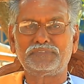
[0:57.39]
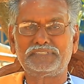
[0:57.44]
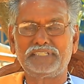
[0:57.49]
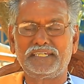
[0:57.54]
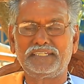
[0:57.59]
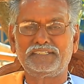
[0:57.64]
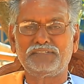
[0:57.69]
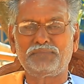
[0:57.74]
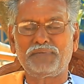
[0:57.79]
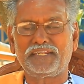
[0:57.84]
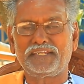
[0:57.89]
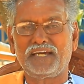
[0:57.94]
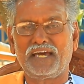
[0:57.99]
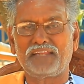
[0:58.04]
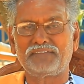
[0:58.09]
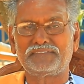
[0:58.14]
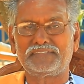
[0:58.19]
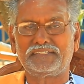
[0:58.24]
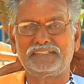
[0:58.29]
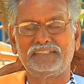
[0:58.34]
செய்து
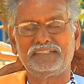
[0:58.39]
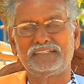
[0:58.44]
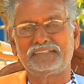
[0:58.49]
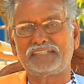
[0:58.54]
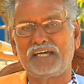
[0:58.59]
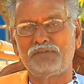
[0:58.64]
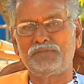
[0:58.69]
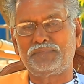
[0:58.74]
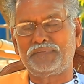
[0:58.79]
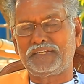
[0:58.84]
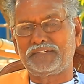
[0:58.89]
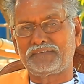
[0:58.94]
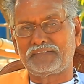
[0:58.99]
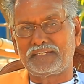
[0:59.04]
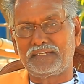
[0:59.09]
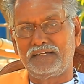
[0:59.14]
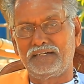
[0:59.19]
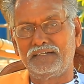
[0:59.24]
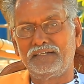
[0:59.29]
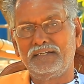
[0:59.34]
பரிகாரம் செய்து இந்த சாமி பேர்
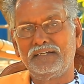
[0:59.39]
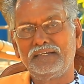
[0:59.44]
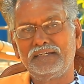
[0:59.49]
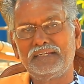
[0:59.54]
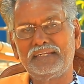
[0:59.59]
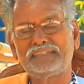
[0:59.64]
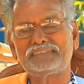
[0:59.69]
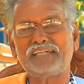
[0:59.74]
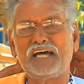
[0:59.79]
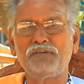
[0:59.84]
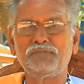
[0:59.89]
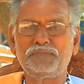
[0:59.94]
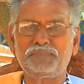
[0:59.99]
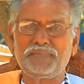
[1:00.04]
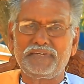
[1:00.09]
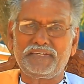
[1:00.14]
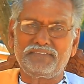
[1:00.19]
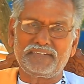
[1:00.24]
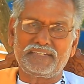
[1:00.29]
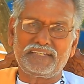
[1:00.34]
வைக்கலாம் இல்லை சாமி
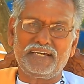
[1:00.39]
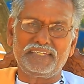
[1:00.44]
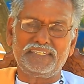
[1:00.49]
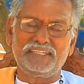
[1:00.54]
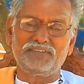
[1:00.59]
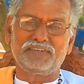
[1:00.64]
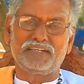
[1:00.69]
பேர் வைக்காதே